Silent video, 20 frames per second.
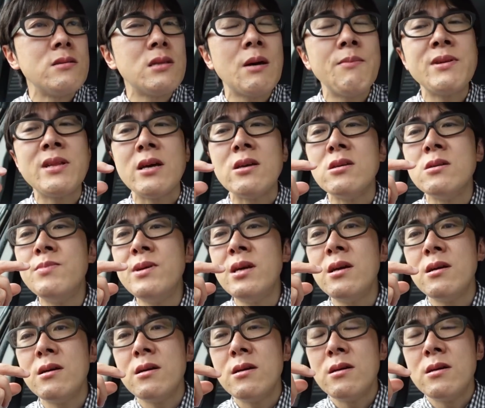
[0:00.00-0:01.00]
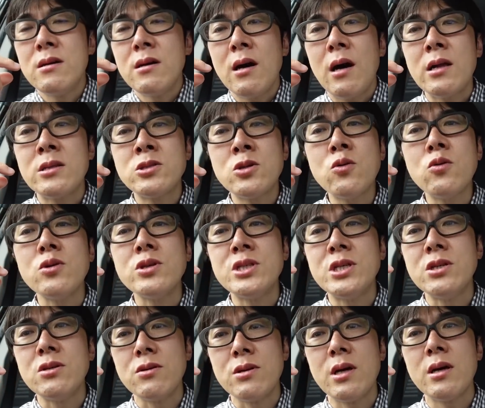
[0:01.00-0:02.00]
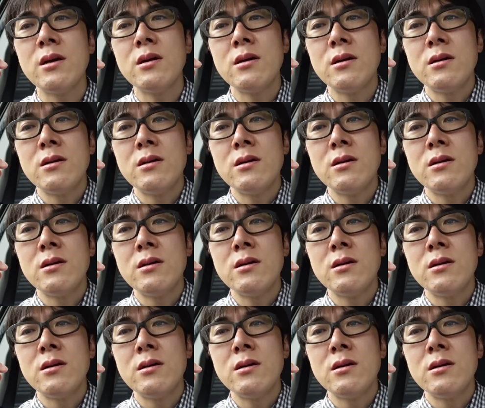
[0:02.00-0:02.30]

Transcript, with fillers: 舐めた指あ、超美味しいよね。